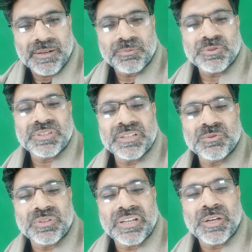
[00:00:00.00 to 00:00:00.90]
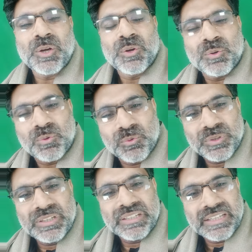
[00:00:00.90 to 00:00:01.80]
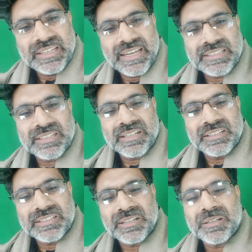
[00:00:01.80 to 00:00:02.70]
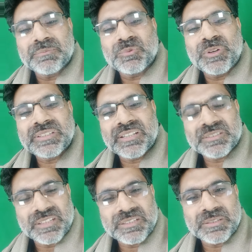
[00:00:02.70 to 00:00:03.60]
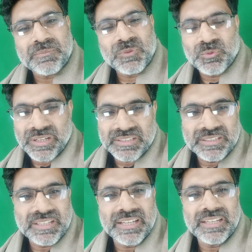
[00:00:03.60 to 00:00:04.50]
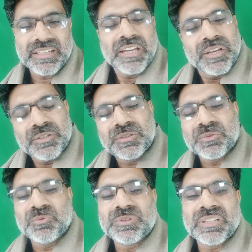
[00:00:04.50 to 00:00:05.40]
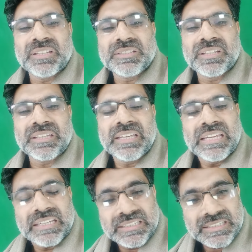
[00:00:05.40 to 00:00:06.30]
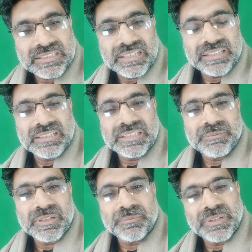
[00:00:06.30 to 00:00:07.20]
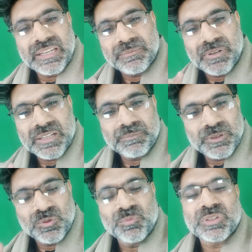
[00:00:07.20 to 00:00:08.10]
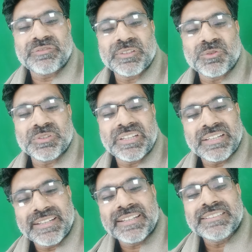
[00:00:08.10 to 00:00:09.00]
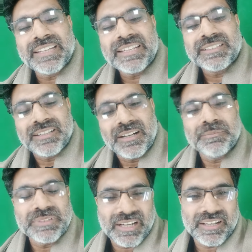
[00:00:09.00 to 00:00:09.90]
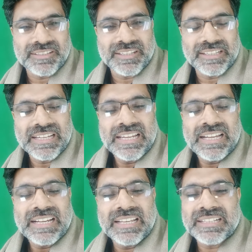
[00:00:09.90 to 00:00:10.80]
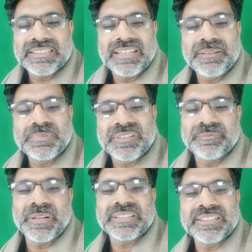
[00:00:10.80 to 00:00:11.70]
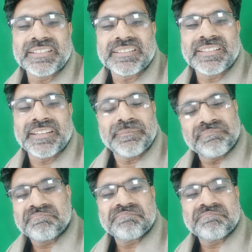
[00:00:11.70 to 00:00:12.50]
आपको चेंज होना है कोई एक ऐसा निज़ाम कोई ऐसा सिस्टम कोई ऐसी तहरीक ज़रूर चलनी चाहिए कि जिसके नतीजे में हम एक बात पे तो मुतफ़ हो जाएं कि यार ये काम करना चाहिए लगता है हम सिर्फ बातें करते हैं